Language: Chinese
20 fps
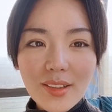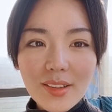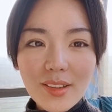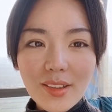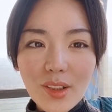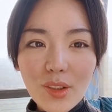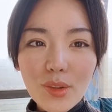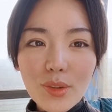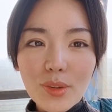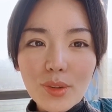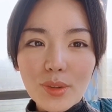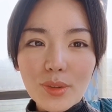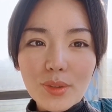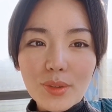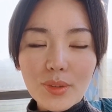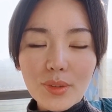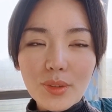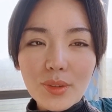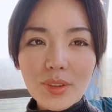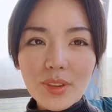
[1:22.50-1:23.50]
然
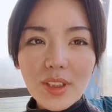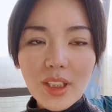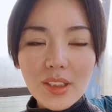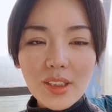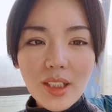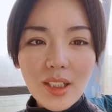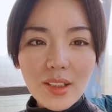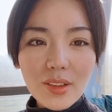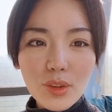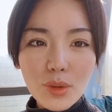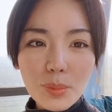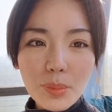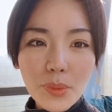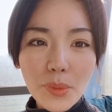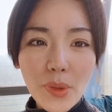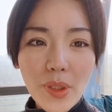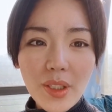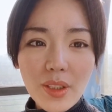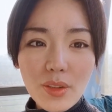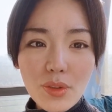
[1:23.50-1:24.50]
后大家都不
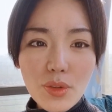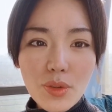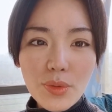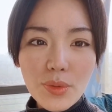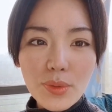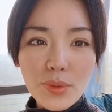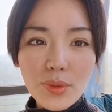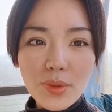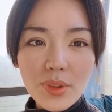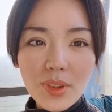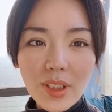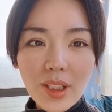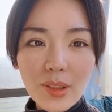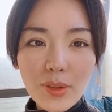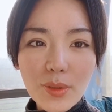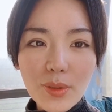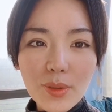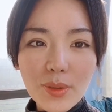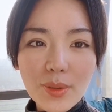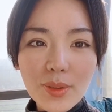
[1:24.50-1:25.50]
愿意出，然
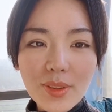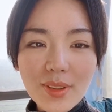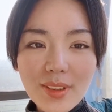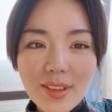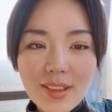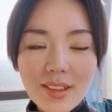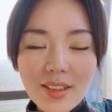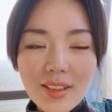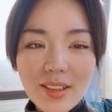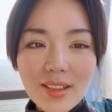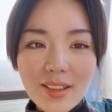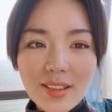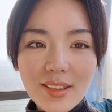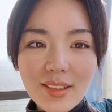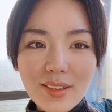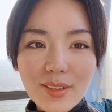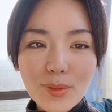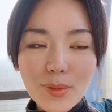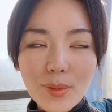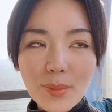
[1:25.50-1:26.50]
后，
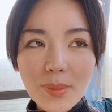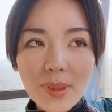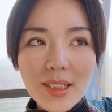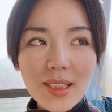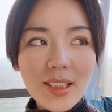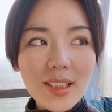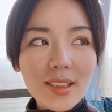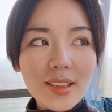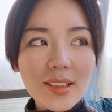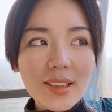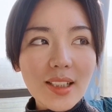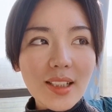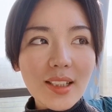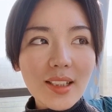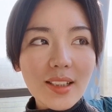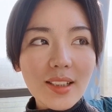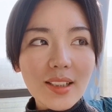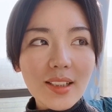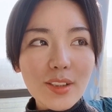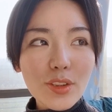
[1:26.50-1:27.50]
嗯，我们现
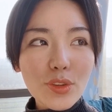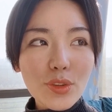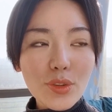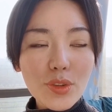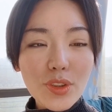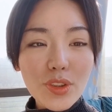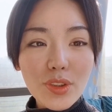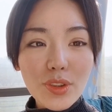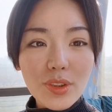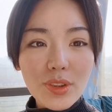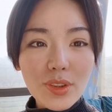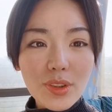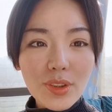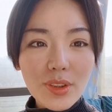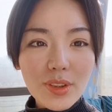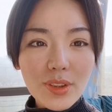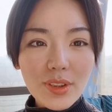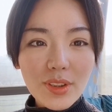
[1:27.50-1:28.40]
在就是